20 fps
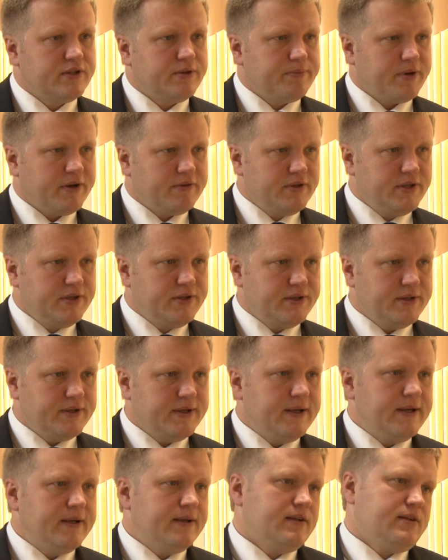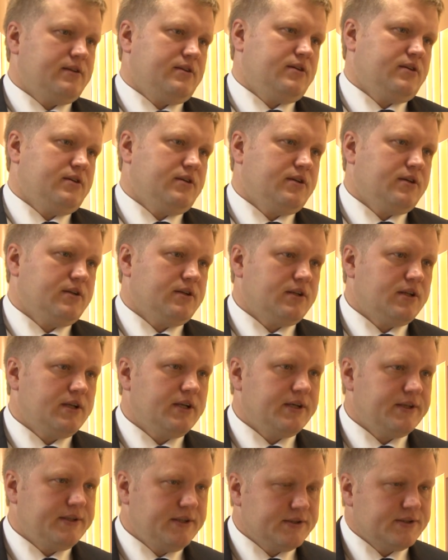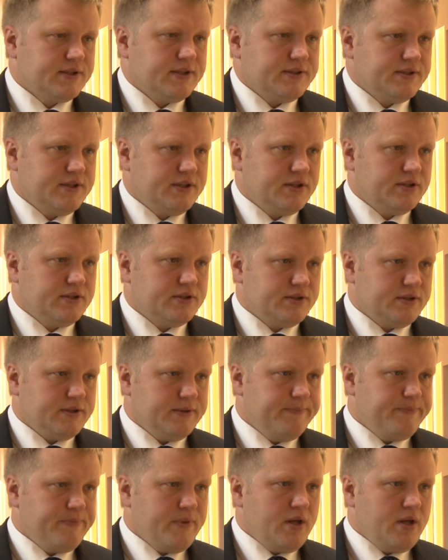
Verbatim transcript: направления для детской занятости.